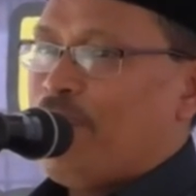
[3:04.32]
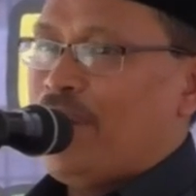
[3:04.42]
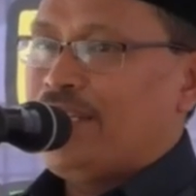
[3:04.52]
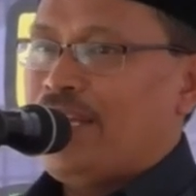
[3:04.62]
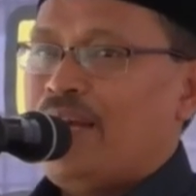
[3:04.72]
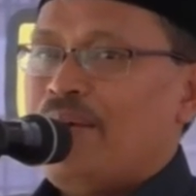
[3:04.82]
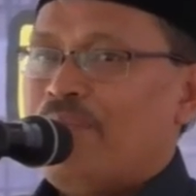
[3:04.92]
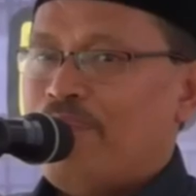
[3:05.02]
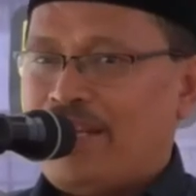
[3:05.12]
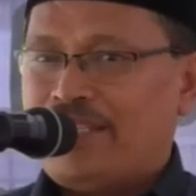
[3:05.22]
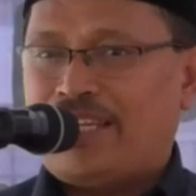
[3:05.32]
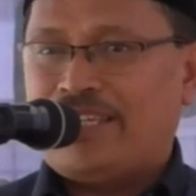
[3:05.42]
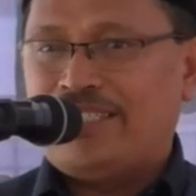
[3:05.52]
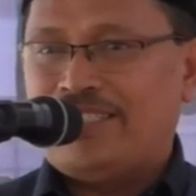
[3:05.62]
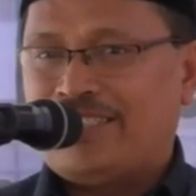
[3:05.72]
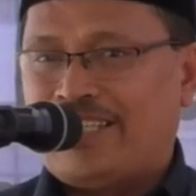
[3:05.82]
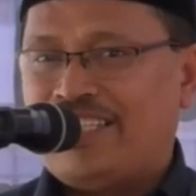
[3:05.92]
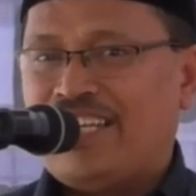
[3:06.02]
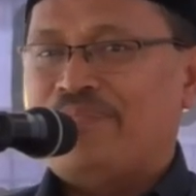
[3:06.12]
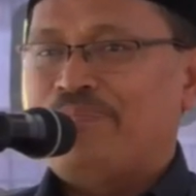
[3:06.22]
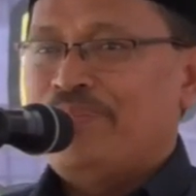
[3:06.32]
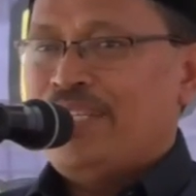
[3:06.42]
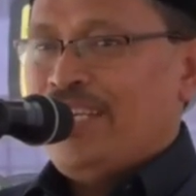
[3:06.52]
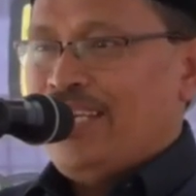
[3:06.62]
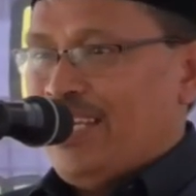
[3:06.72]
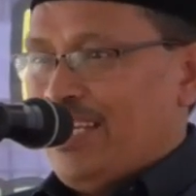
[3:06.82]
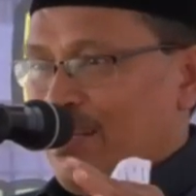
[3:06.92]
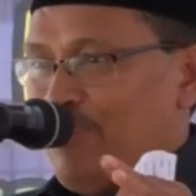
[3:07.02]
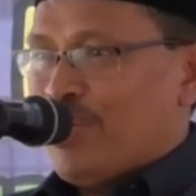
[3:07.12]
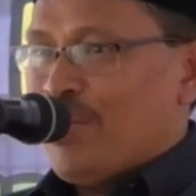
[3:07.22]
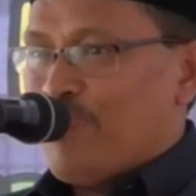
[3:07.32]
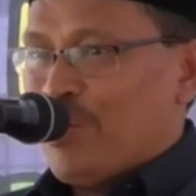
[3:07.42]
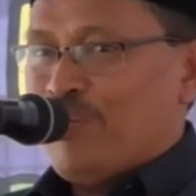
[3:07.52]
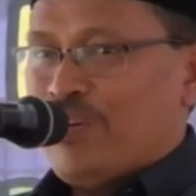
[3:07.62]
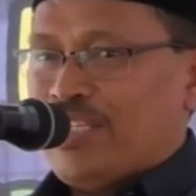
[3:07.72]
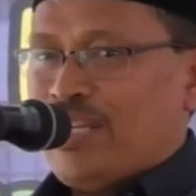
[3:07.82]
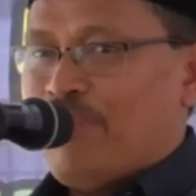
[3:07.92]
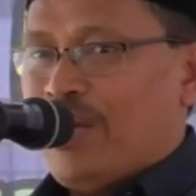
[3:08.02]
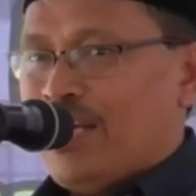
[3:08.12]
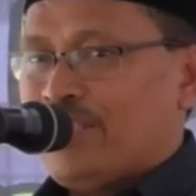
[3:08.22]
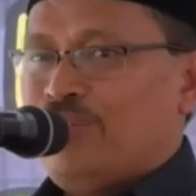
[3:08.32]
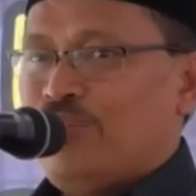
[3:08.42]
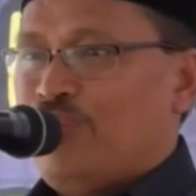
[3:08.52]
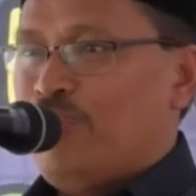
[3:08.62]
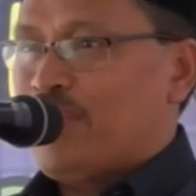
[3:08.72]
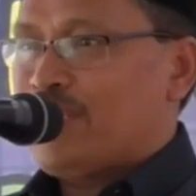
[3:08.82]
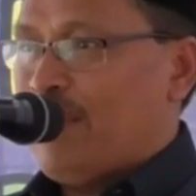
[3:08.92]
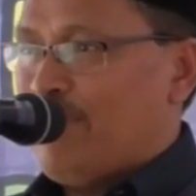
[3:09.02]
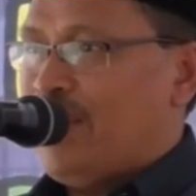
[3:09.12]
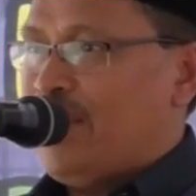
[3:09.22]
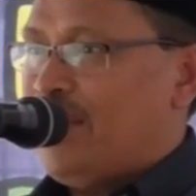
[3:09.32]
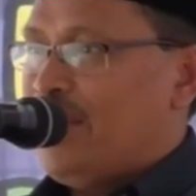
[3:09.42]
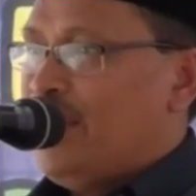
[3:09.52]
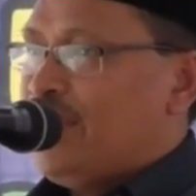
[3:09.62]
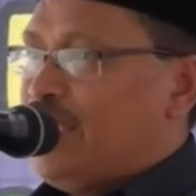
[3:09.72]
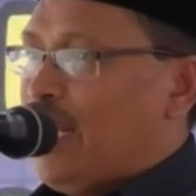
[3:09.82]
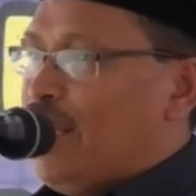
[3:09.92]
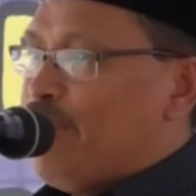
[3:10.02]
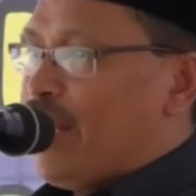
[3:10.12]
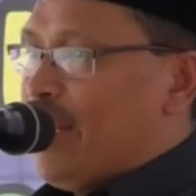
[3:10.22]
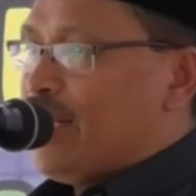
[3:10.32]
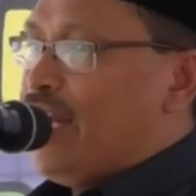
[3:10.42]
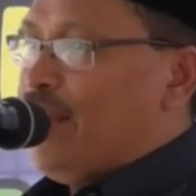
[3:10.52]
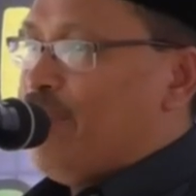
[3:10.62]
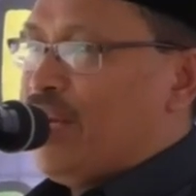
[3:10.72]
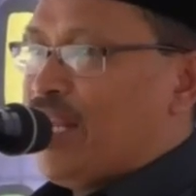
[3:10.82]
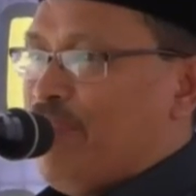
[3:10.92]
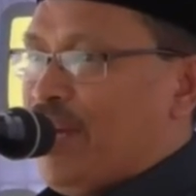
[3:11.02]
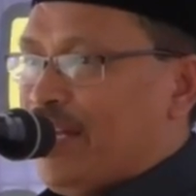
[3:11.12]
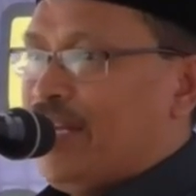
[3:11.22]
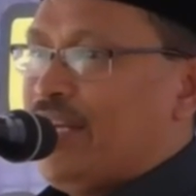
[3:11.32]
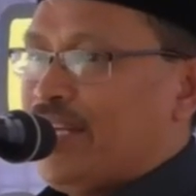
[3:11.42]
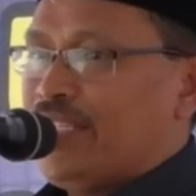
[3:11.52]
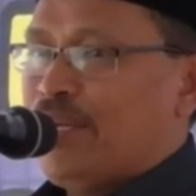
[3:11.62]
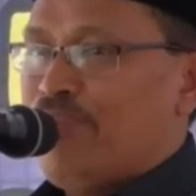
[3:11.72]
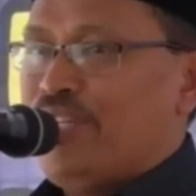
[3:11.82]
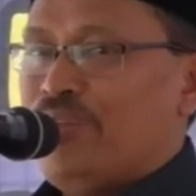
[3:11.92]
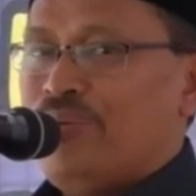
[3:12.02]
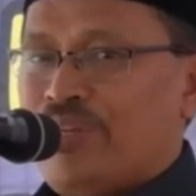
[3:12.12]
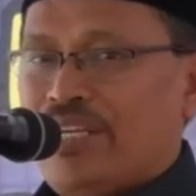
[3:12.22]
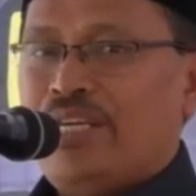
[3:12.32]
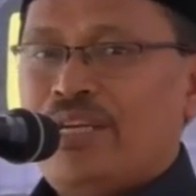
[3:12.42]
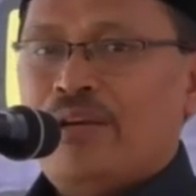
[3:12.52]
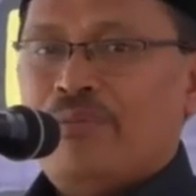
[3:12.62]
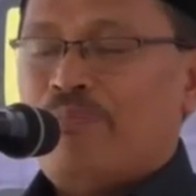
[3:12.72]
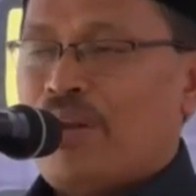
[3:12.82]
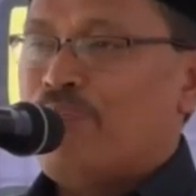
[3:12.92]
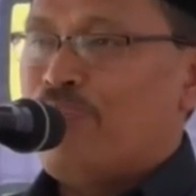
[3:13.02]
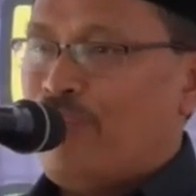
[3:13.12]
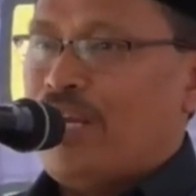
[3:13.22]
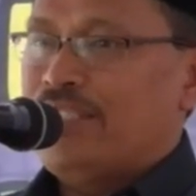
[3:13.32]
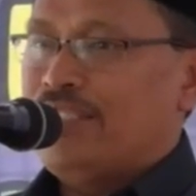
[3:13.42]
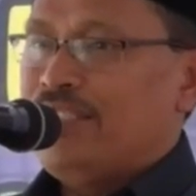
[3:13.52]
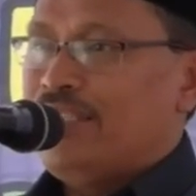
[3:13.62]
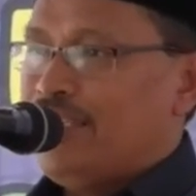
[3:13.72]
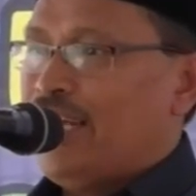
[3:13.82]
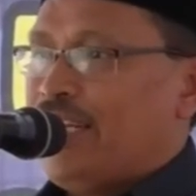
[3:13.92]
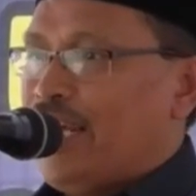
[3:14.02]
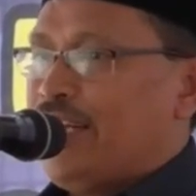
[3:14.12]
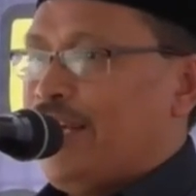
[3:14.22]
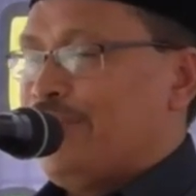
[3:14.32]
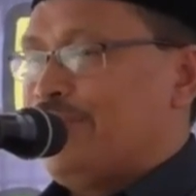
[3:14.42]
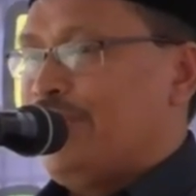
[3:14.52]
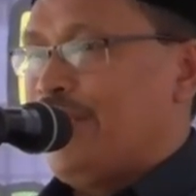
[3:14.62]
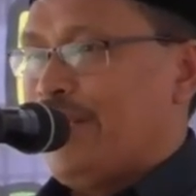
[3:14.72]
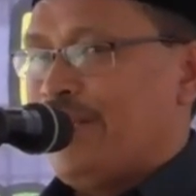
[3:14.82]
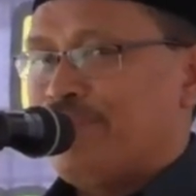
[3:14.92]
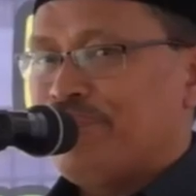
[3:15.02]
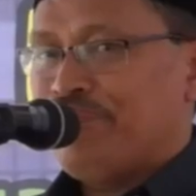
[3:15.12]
kepada mantan istrinya ini mungkin perlu kita bahas duduk bersama dalam rangka bagaimana kita melindungi perempuan dan anak itu sendiri